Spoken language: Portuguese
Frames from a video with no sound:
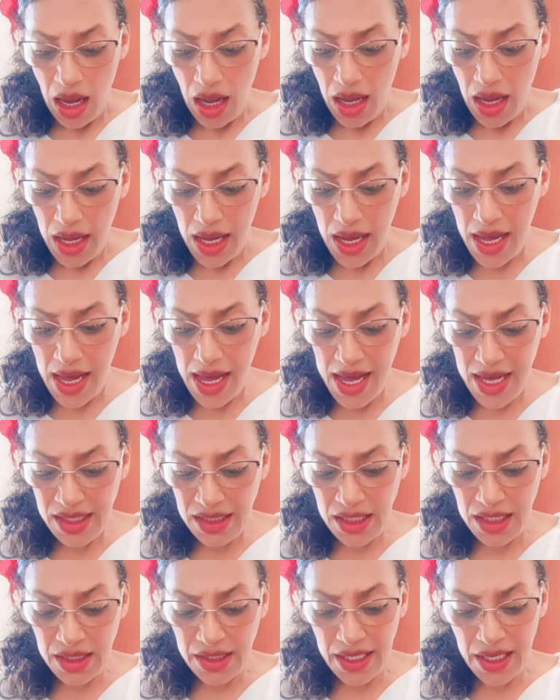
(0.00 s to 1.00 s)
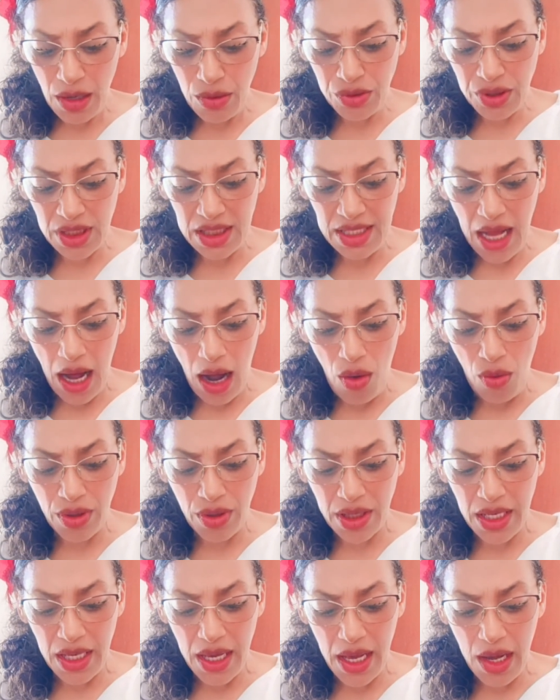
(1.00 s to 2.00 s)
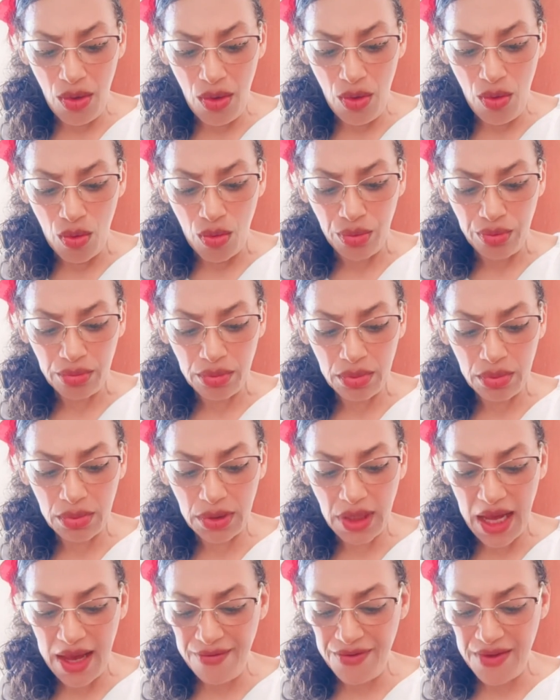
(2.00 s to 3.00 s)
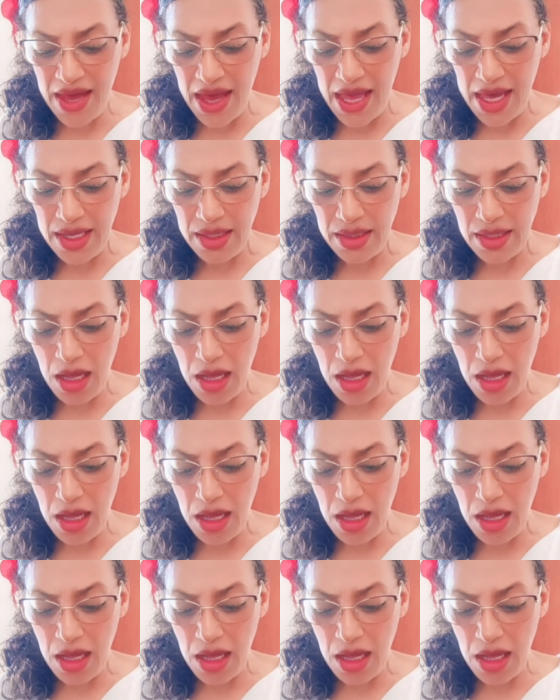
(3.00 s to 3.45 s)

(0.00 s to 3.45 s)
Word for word: E este será o sinal que eu te enviei.